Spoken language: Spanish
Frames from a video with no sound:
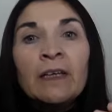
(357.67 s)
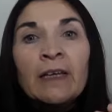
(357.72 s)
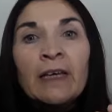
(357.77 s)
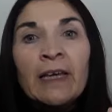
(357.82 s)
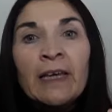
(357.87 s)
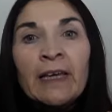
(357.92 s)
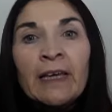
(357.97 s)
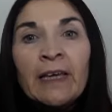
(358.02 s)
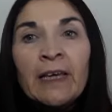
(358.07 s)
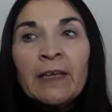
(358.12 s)

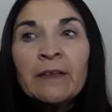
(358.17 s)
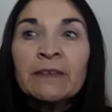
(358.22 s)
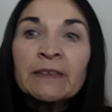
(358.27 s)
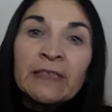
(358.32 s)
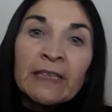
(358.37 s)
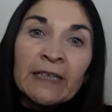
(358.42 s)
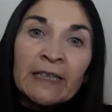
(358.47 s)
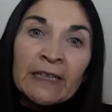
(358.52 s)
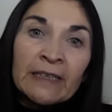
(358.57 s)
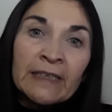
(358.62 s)
eh,
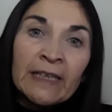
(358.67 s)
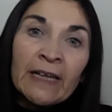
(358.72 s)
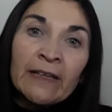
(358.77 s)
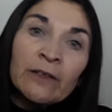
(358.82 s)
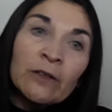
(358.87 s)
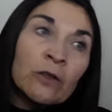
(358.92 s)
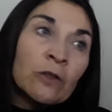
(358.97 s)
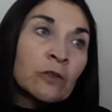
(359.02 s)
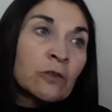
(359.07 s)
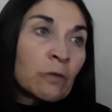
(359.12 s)

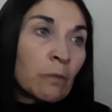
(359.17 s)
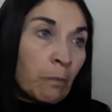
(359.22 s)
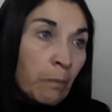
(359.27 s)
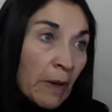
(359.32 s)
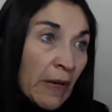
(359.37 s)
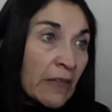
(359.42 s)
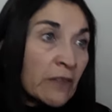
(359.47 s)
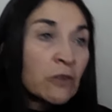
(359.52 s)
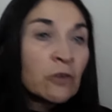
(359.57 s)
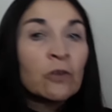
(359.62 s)
secretarios
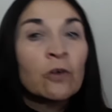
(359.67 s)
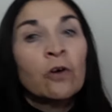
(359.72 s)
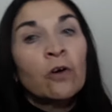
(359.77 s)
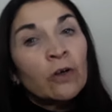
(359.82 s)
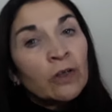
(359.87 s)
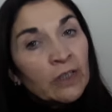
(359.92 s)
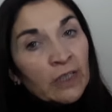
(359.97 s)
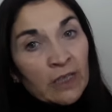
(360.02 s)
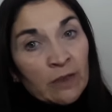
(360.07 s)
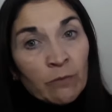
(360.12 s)

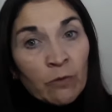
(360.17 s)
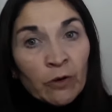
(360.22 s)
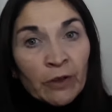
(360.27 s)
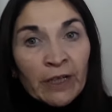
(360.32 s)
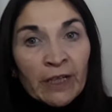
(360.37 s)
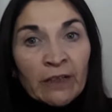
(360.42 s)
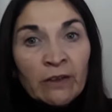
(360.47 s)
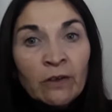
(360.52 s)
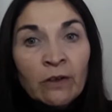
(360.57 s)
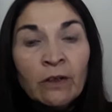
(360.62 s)
Paso y
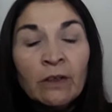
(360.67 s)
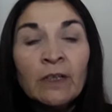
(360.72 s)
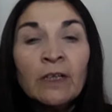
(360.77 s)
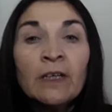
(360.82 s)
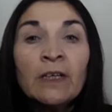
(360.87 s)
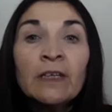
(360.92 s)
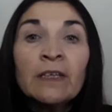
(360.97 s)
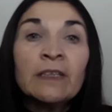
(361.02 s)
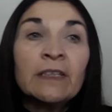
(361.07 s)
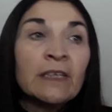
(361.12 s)
Moreno,
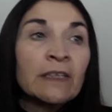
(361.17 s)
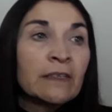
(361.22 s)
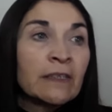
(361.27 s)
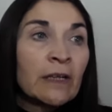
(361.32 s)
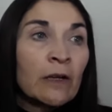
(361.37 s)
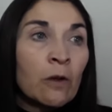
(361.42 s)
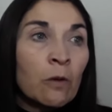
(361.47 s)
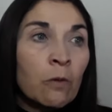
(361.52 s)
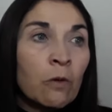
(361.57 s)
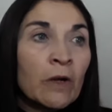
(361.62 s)
y
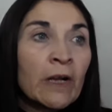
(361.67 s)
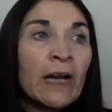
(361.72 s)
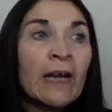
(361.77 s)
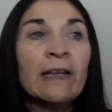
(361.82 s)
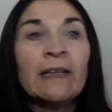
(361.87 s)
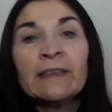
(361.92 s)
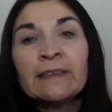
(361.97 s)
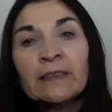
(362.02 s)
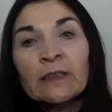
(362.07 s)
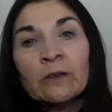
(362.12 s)
entre los
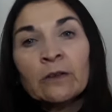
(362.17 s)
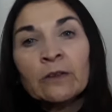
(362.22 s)
vocales se